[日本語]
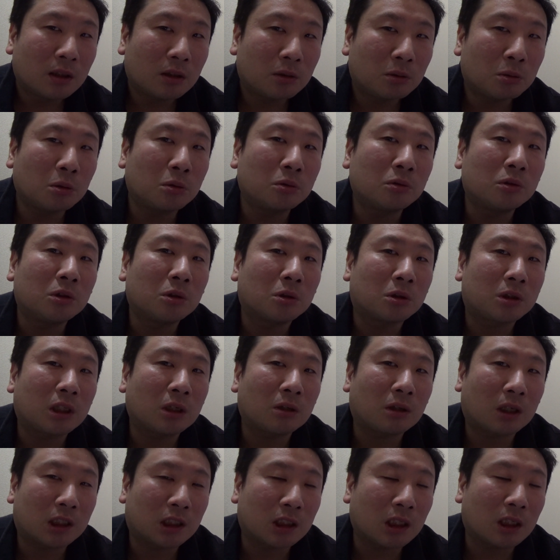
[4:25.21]
どう運用して
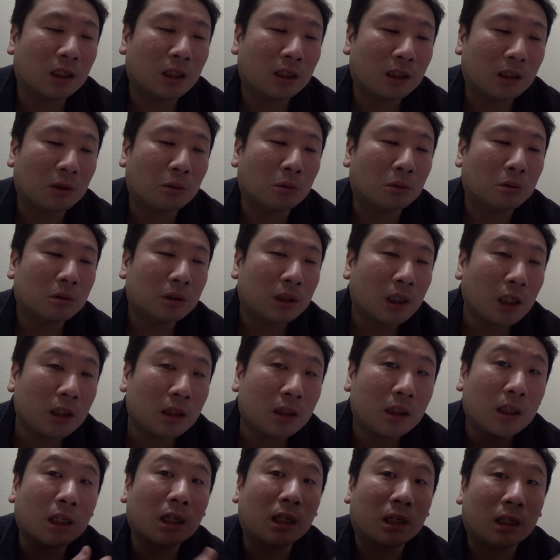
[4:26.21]
るか知らないけど。だっ
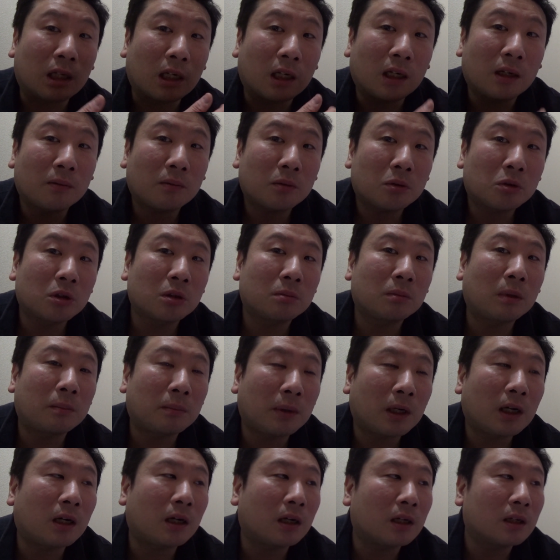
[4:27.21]
たらね、そのま
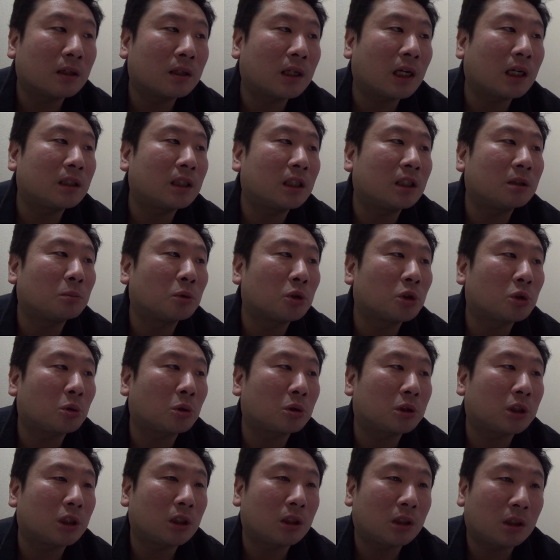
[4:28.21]
ま来年に持ち越
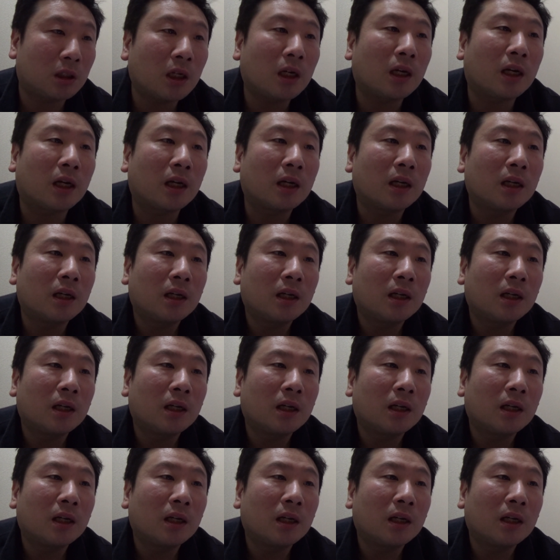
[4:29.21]
しして、